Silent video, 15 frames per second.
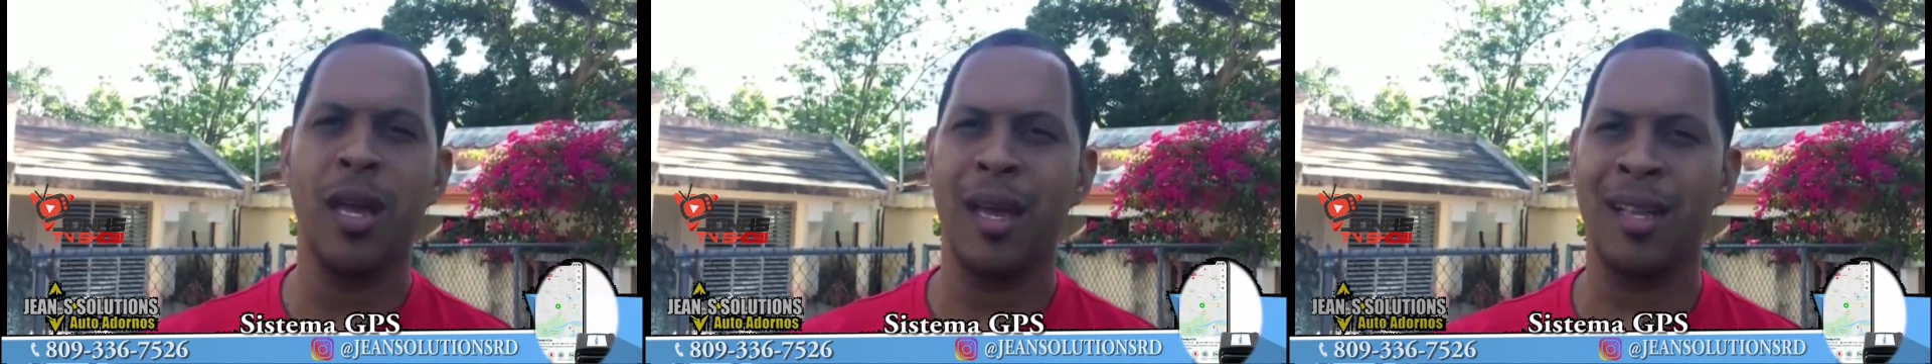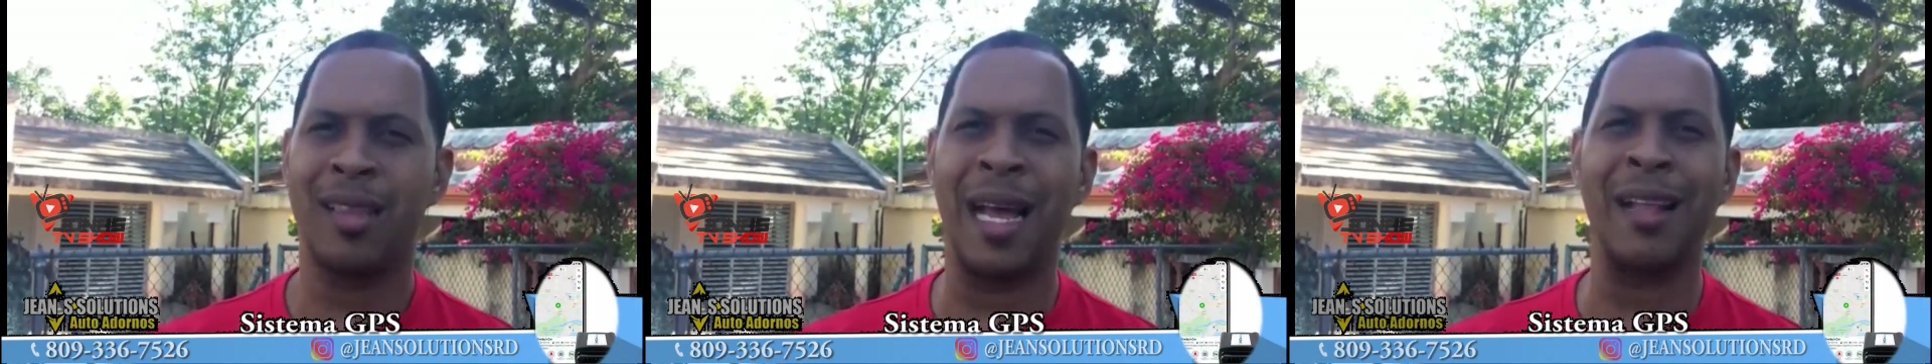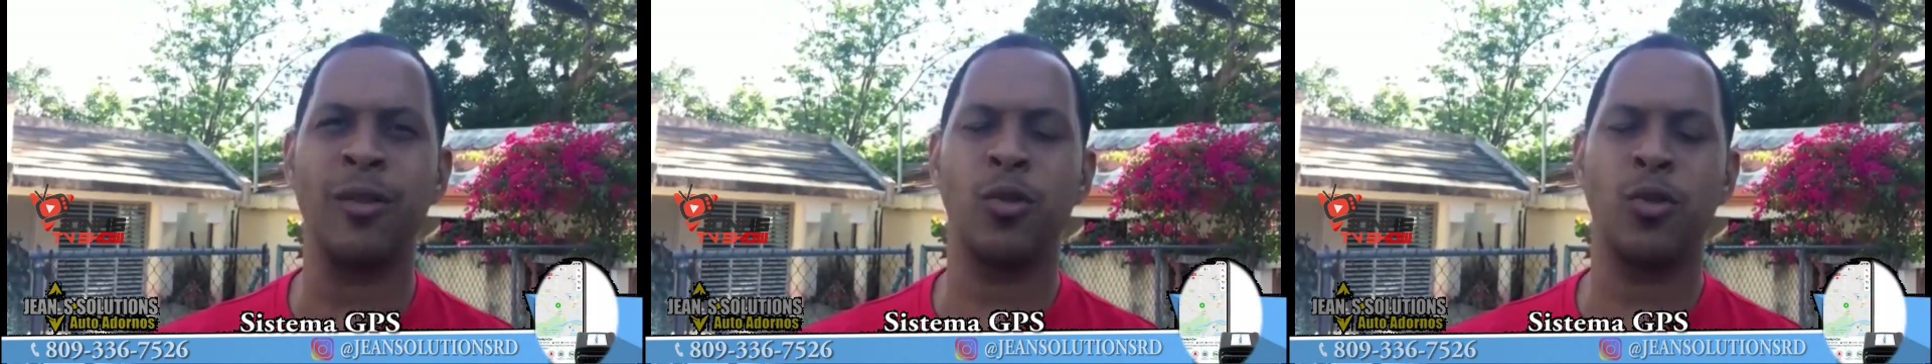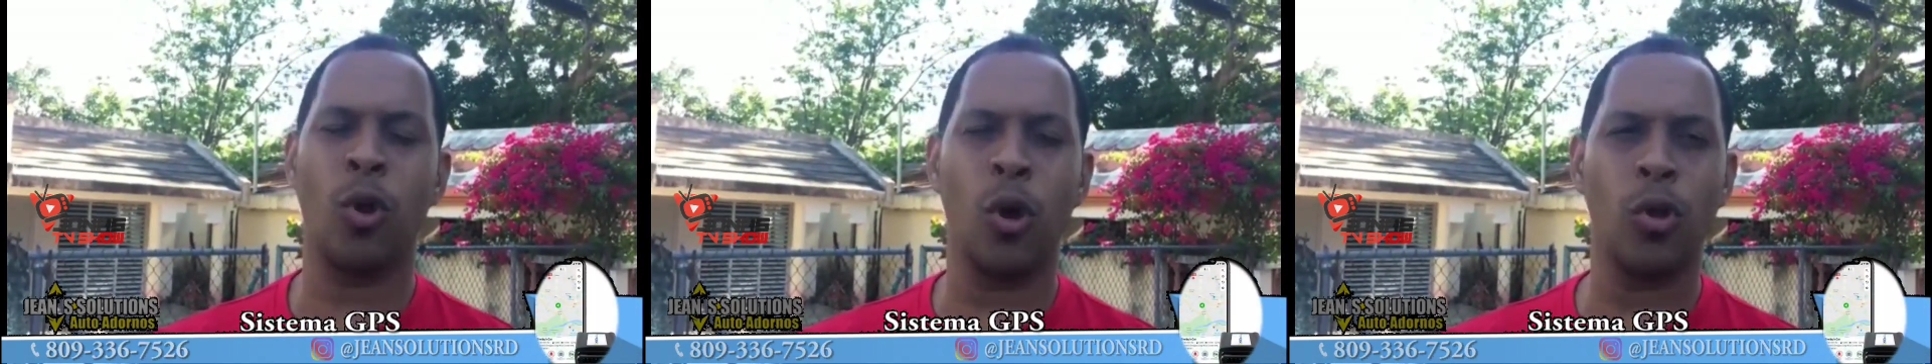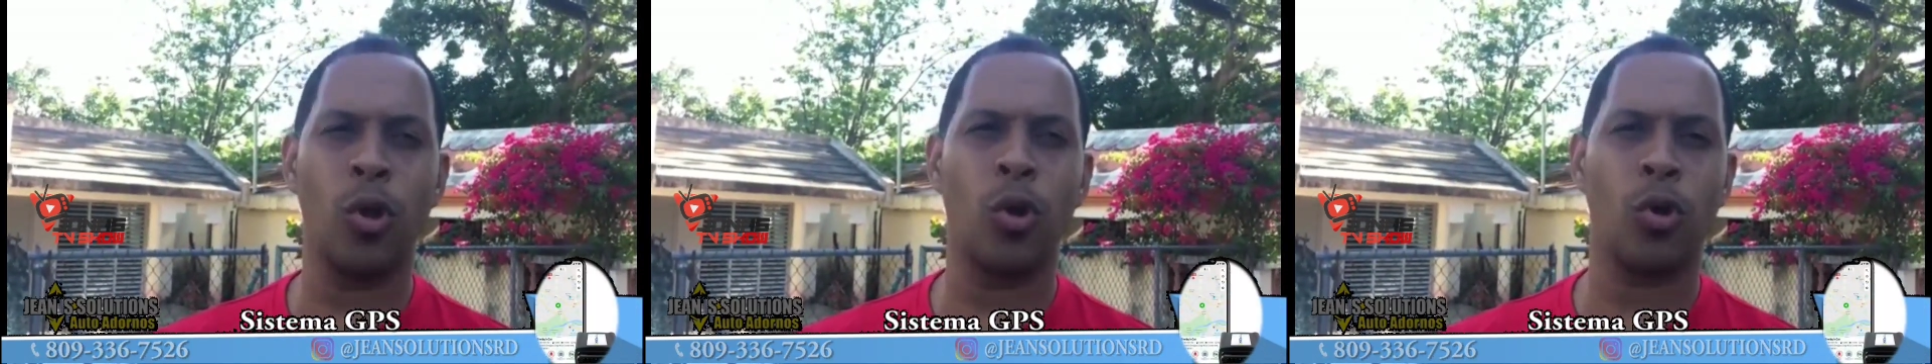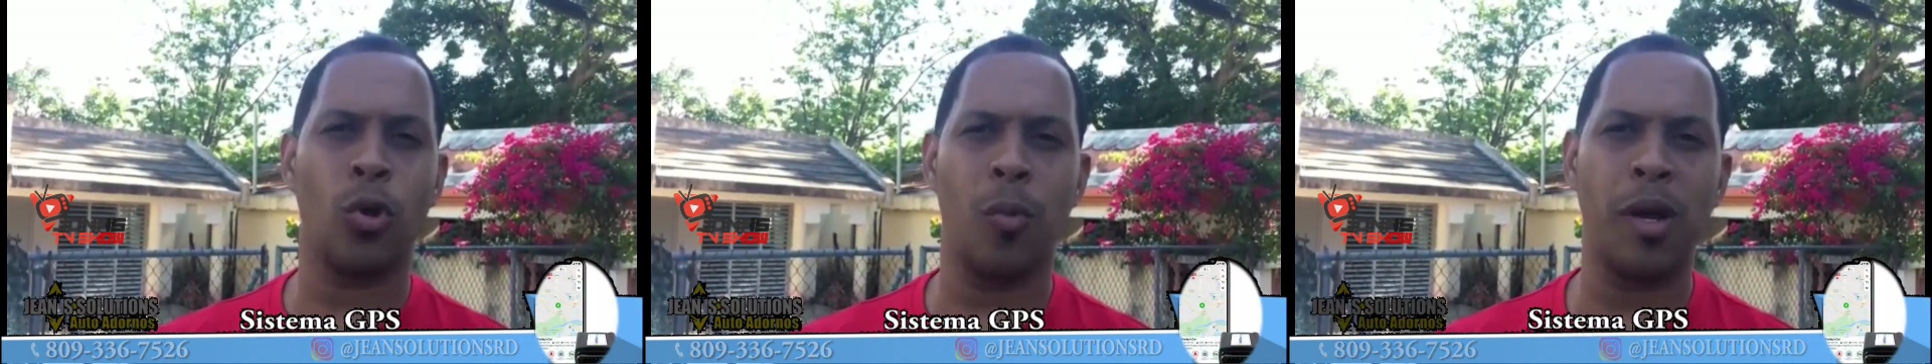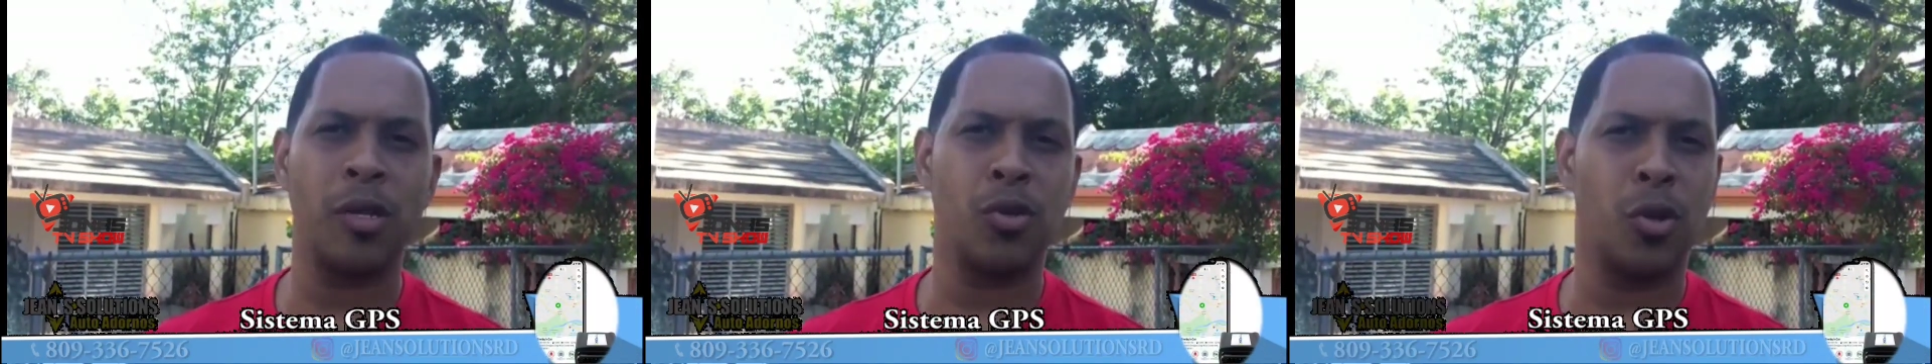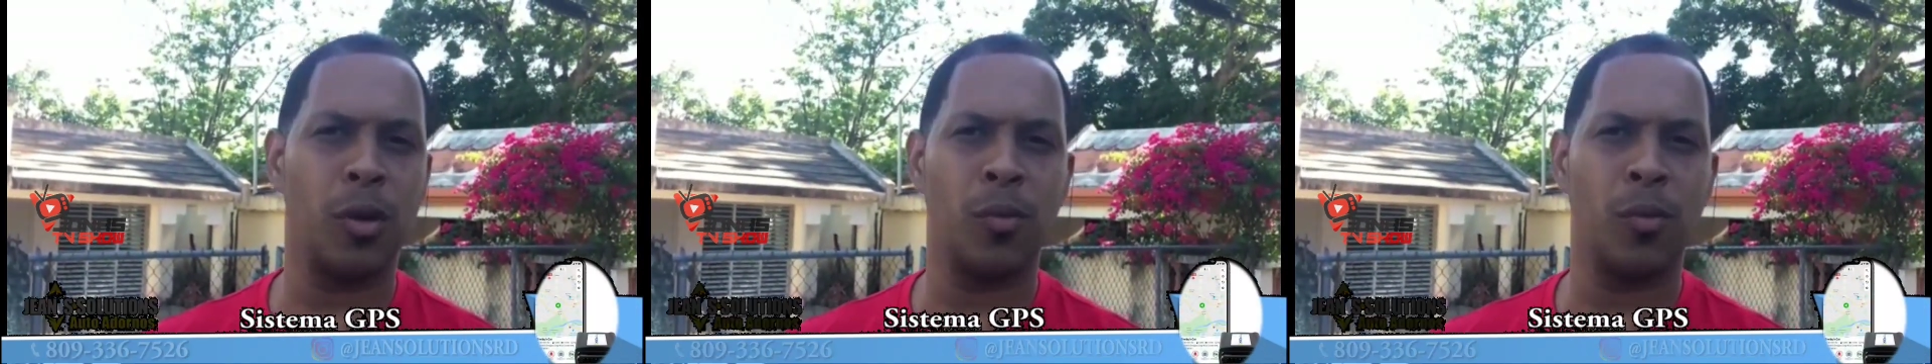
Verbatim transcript: Están todos los comercios